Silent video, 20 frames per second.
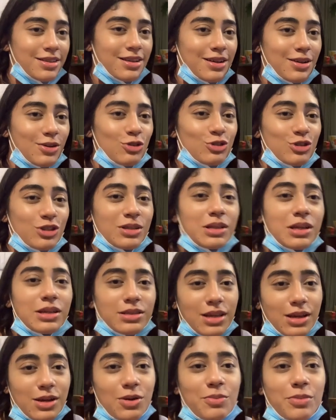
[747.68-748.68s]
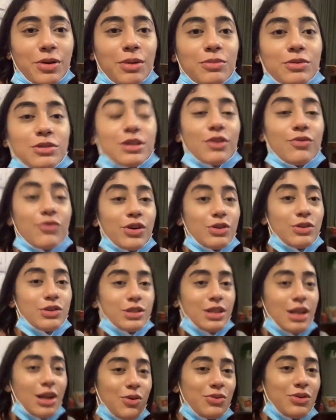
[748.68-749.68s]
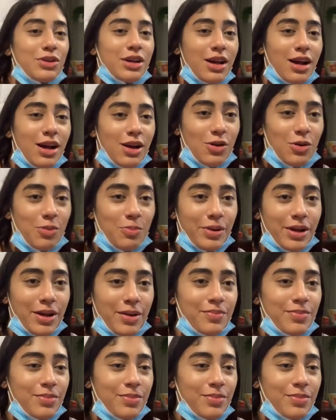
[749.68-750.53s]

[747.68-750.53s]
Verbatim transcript: cositas que compramos, que fue nuestra única compra.